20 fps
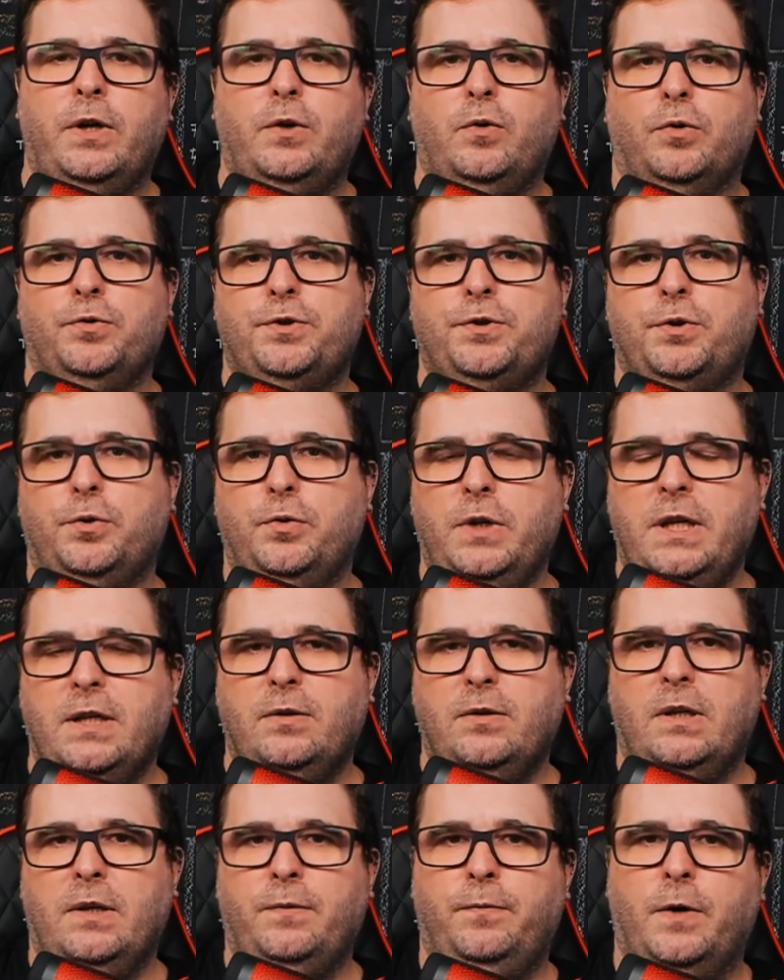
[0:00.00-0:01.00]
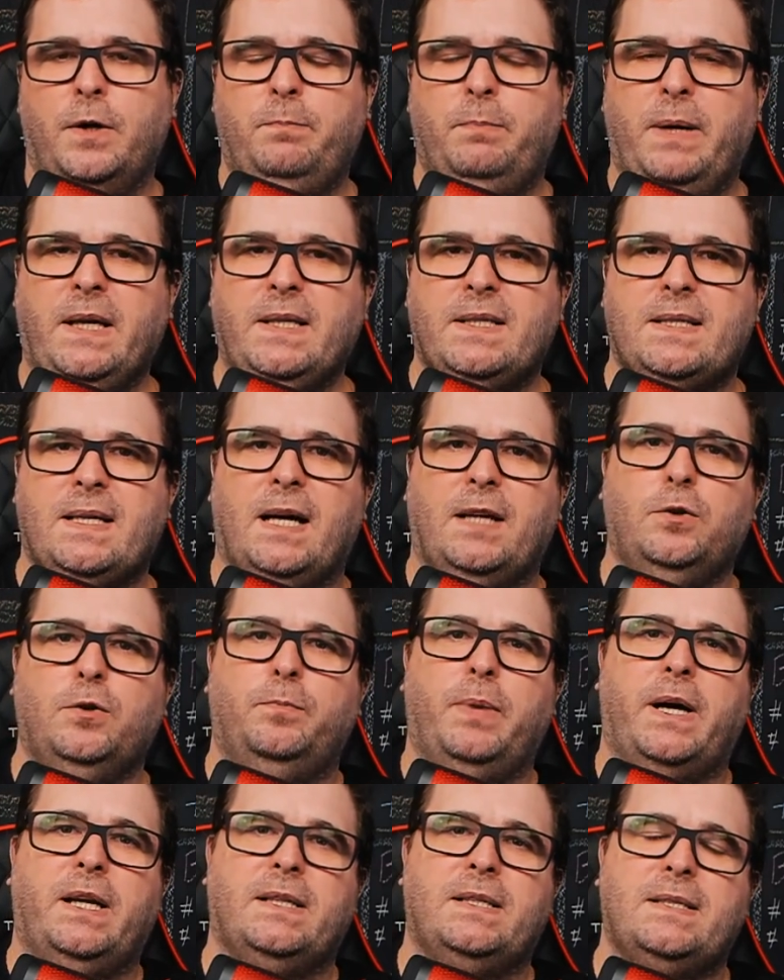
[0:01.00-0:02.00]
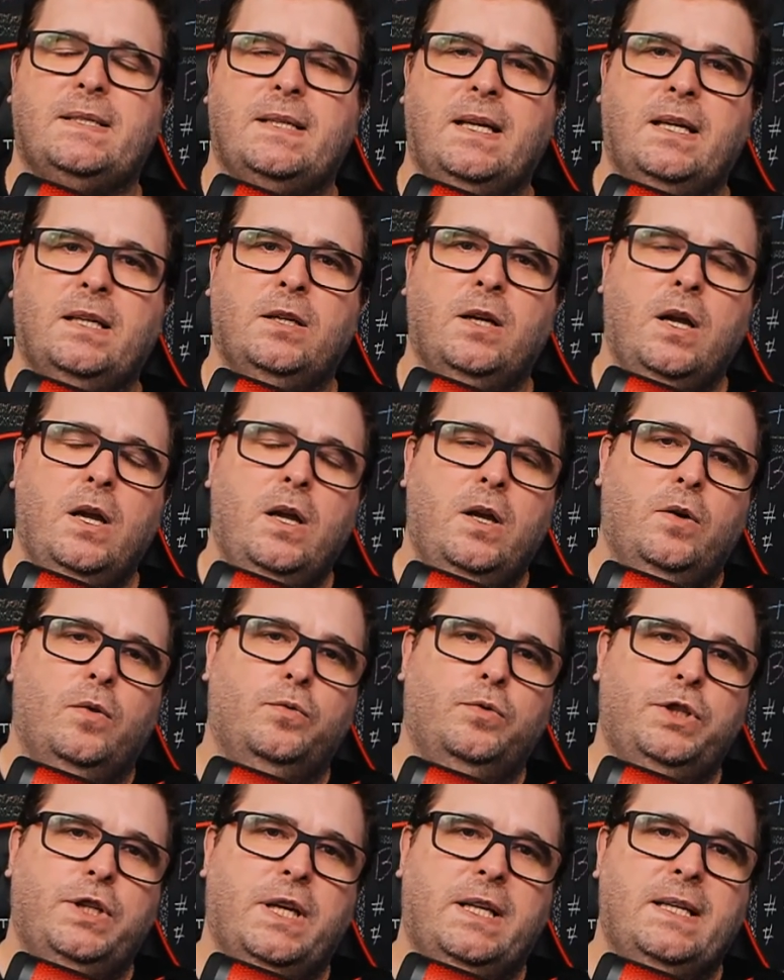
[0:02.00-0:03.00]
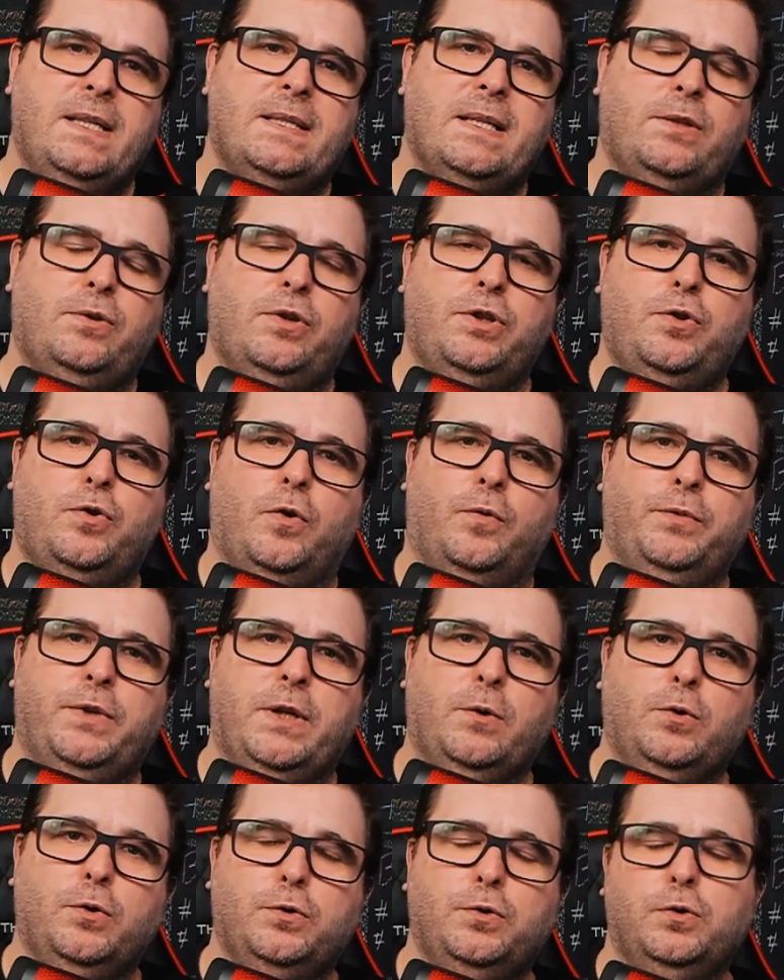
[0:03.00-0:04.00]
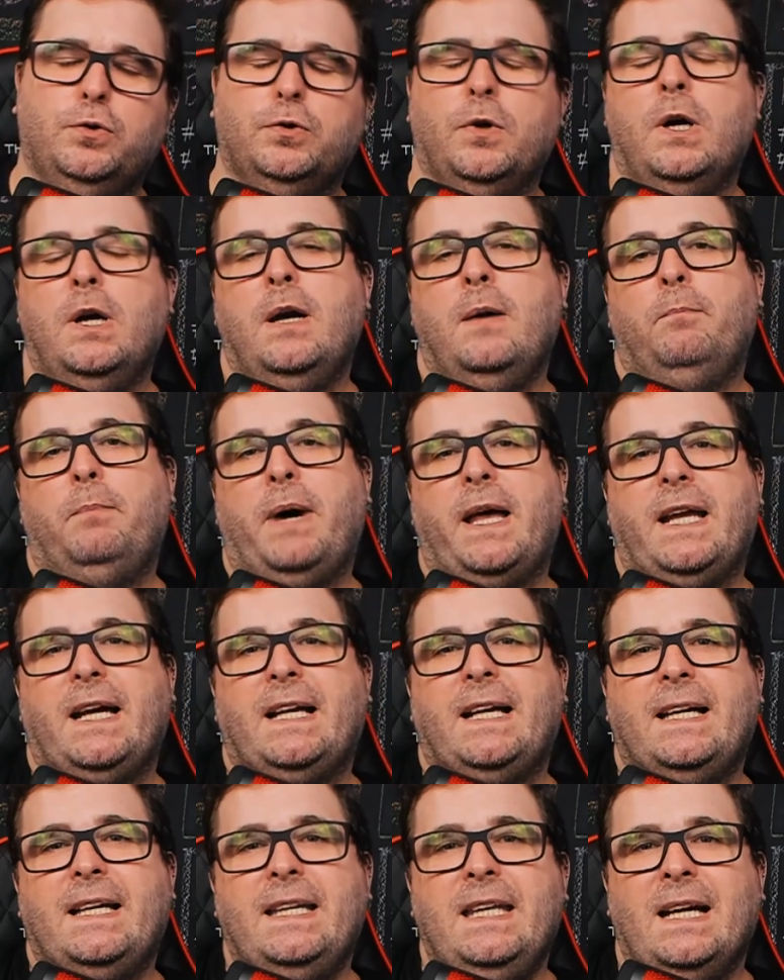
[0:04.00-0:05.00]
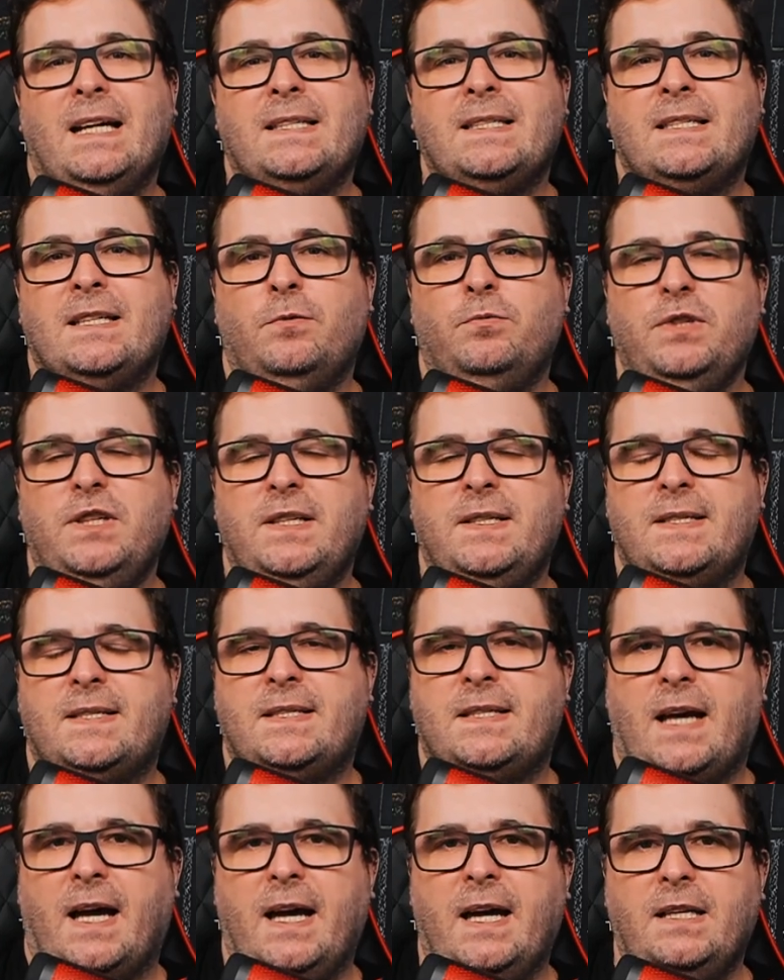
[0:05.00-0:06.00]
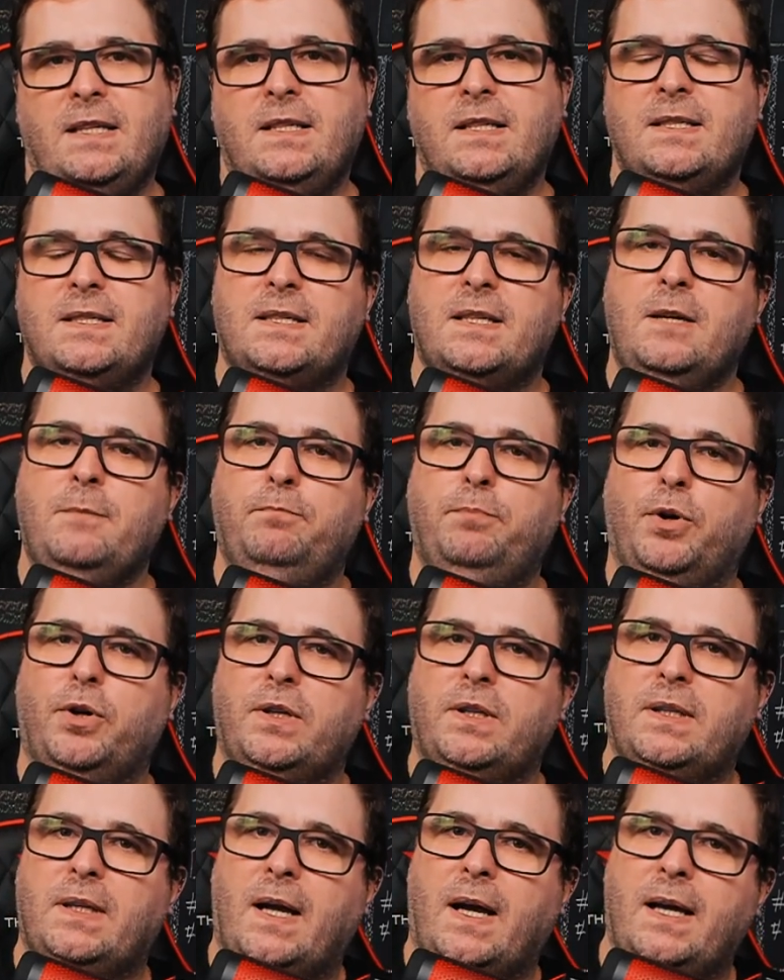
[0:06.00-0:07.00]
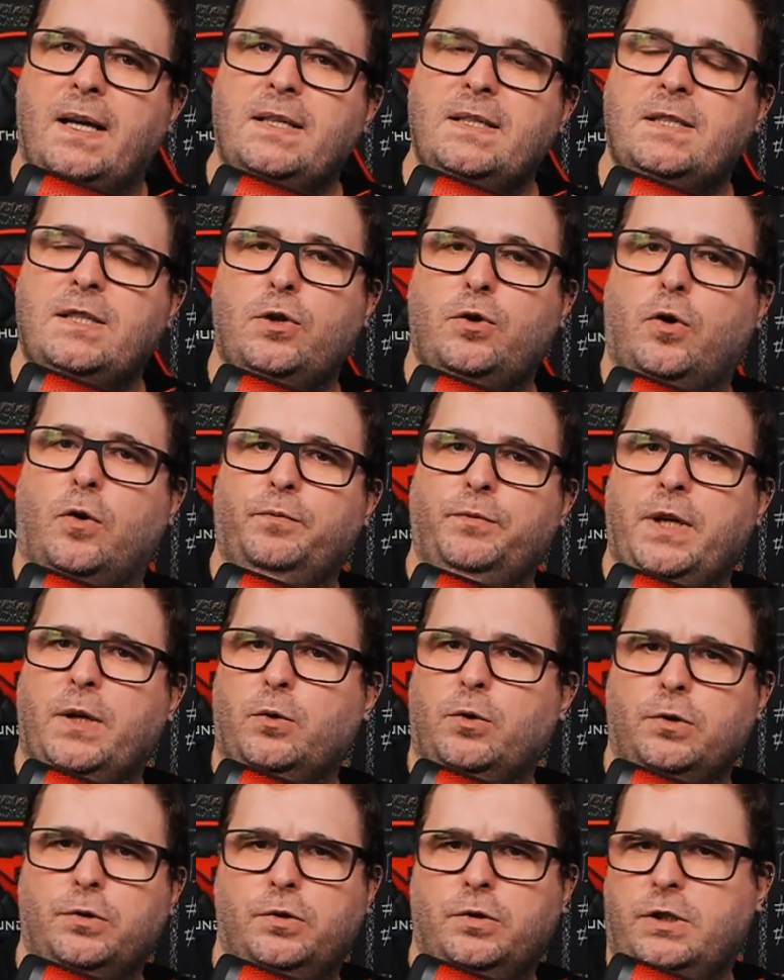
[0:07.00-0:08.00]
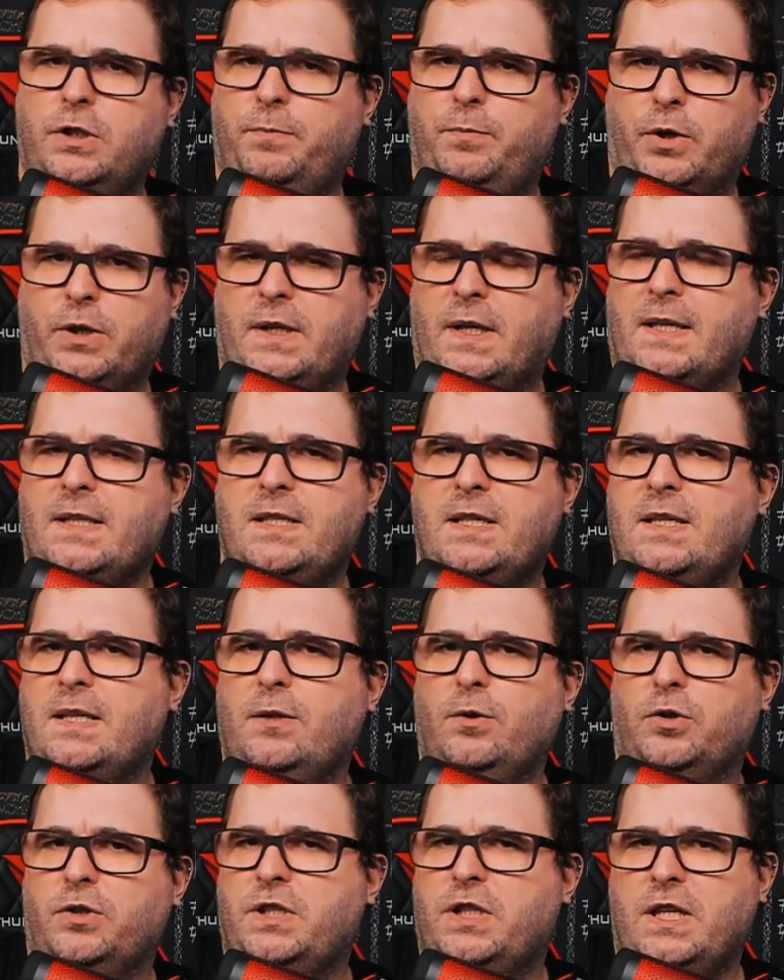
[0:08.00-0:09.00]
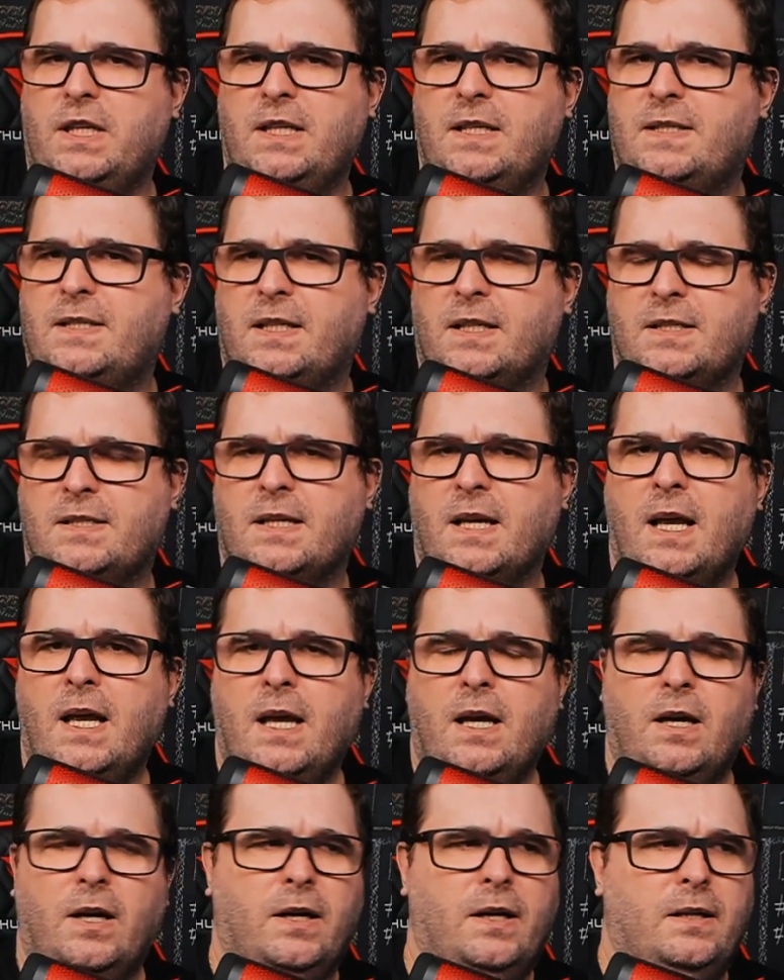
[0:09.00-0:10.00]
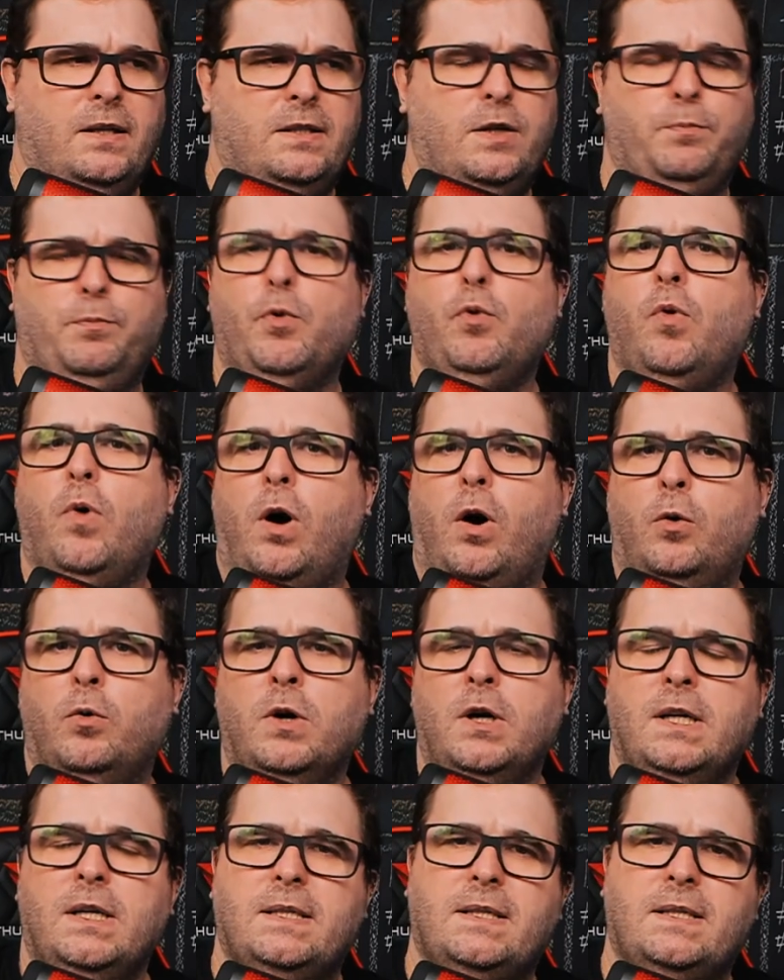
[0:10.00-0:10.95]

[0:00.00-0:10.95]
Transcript: construído, ele foi pensado para ser um gerenciador de conteúdo para criação de sites e portais de conteúdo, de portais de notícias, é, tipo um wall.